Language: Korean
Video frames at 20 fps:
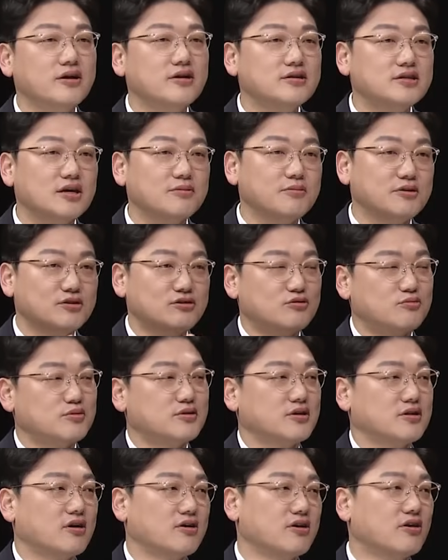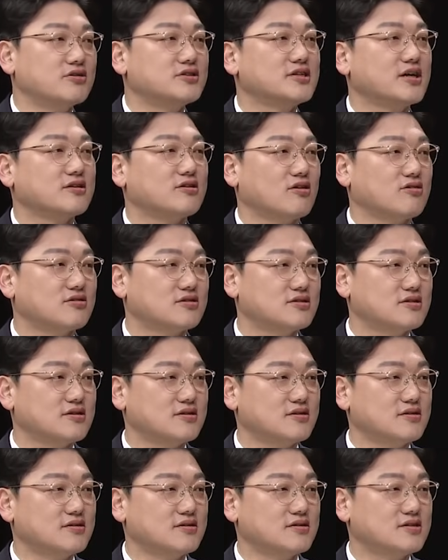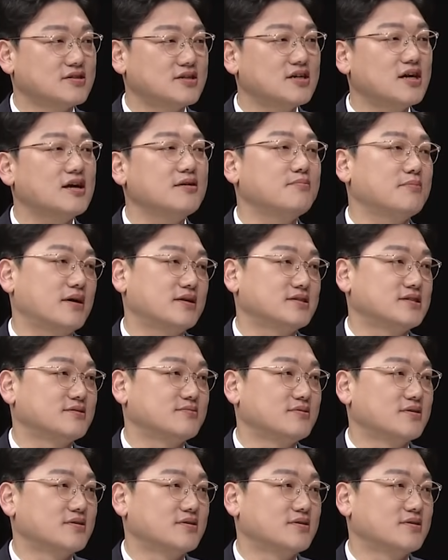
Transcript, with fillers: 이상민 의원보다 더 여지가 더 반도체 특위